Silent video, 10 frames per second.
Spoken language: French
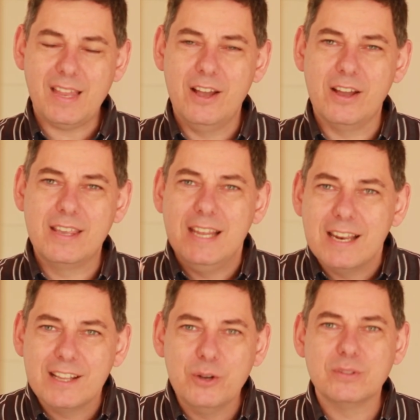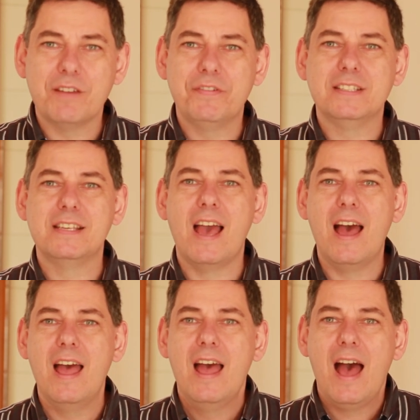euh, qu'il écrit aux
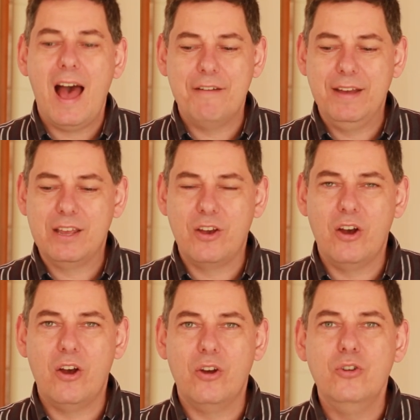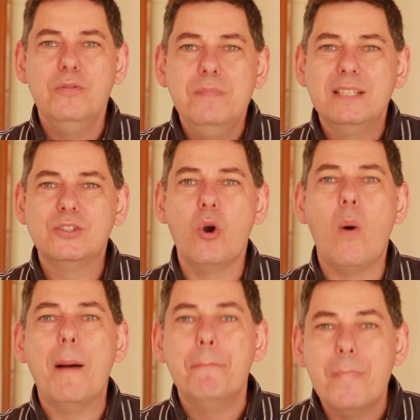Éphésiens avec euh, une
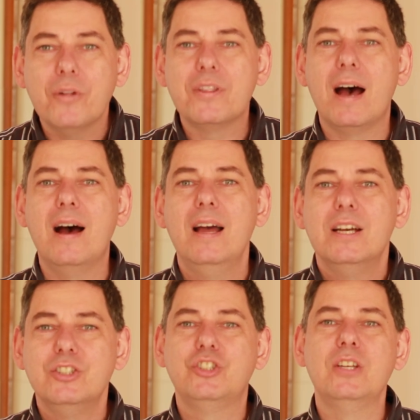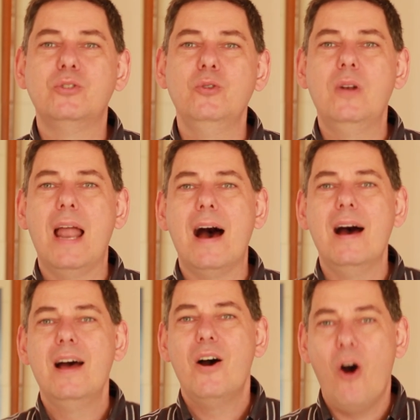mission, un mandat. Jésus
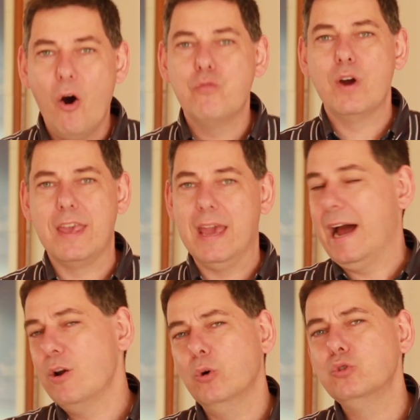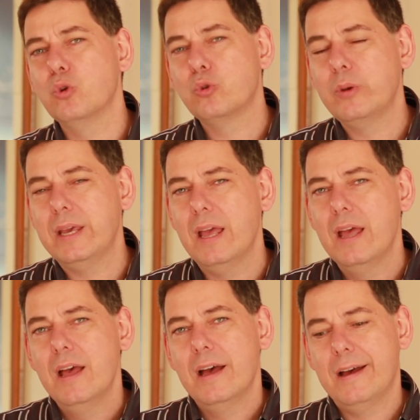l'a envoyé. Alors aujourd'hui,
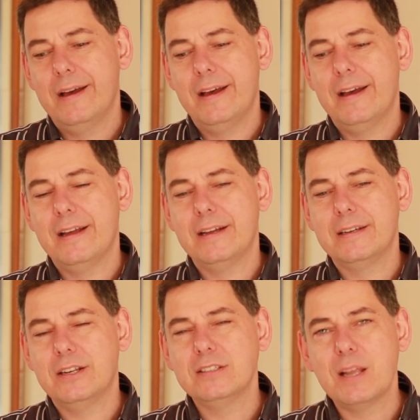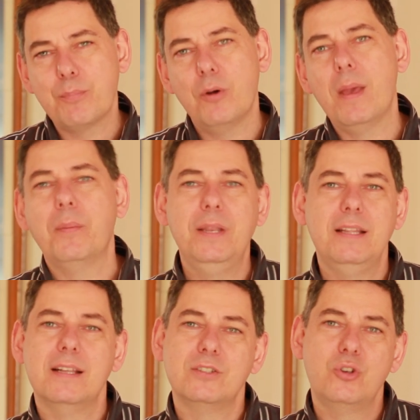euh, dans cette première
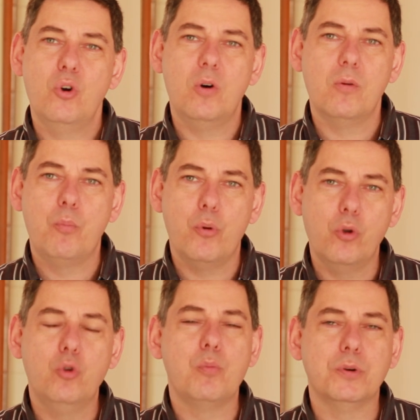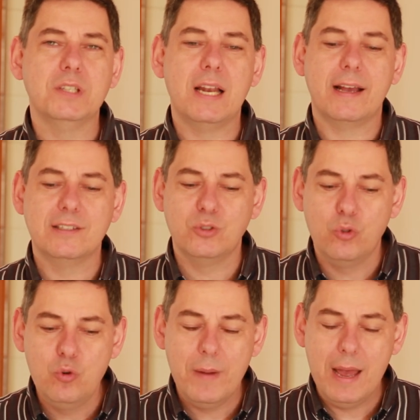méditation, nous pourrions nous poser la
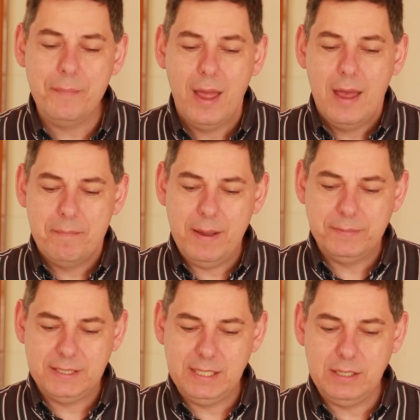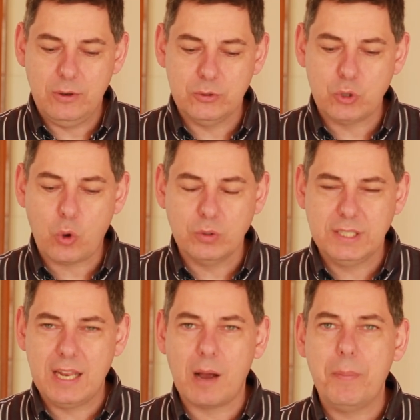question nous-mêmes, même si on ne se
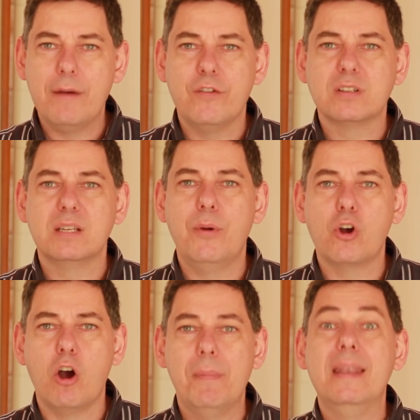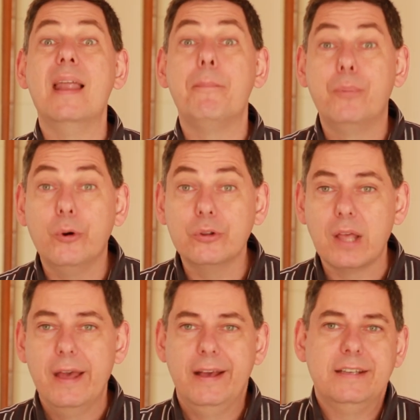considère pas forcément comme un
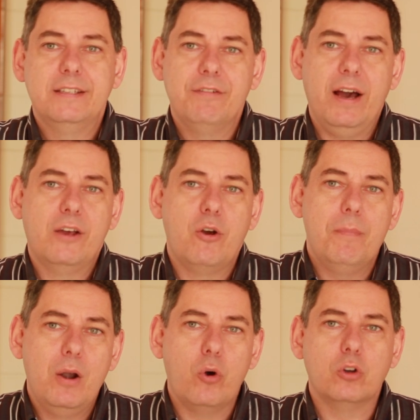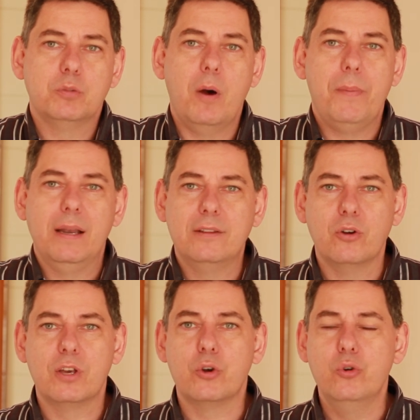apôtre, et c'est vrai que malheureusement, par les
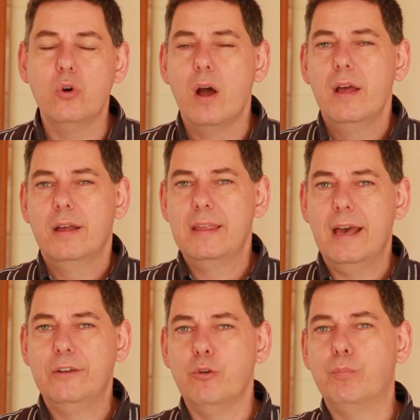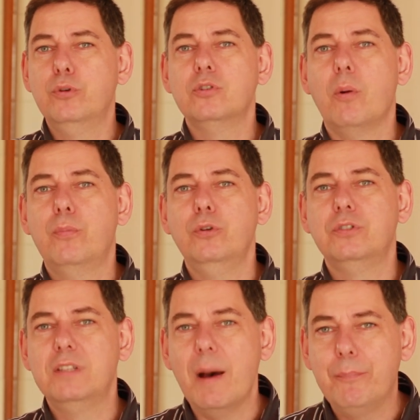temps qui courent, il y a de plus en
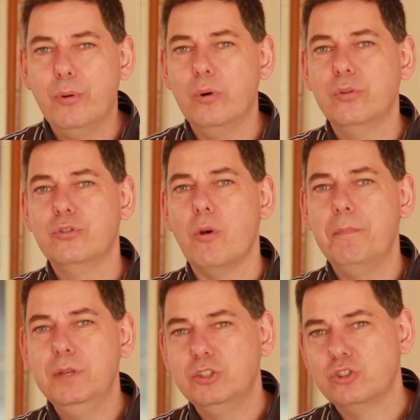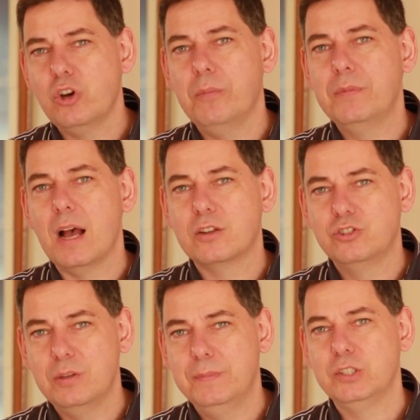plus d'apôtres, de bishops,
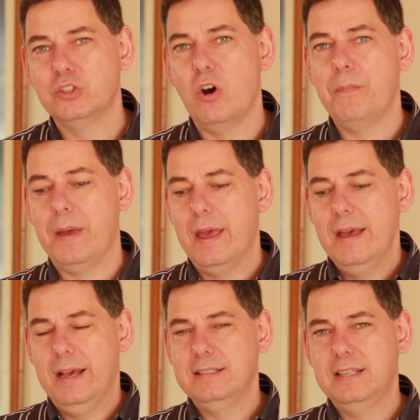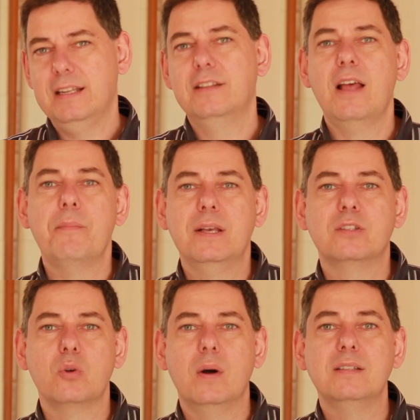d'archibishops, et, et c'est des termes
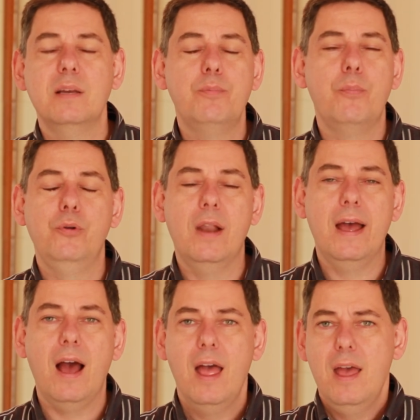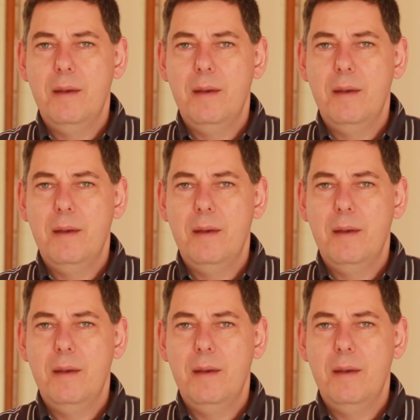qui sont assez populaires,